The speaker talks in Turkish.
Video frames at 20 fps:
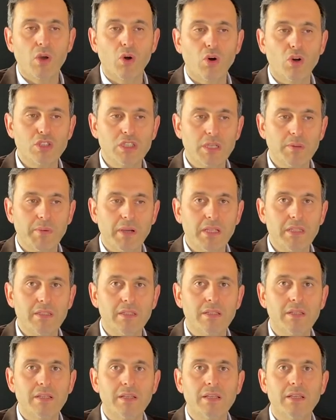o zaman
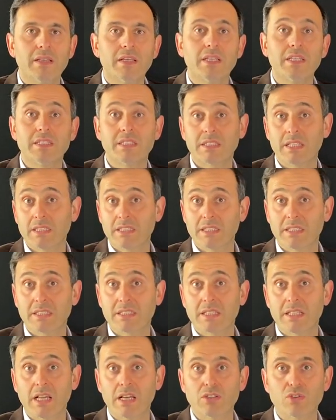
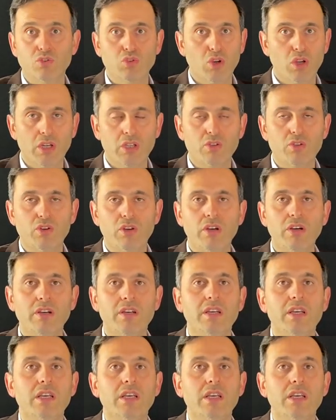istatistikler şöyle diyor.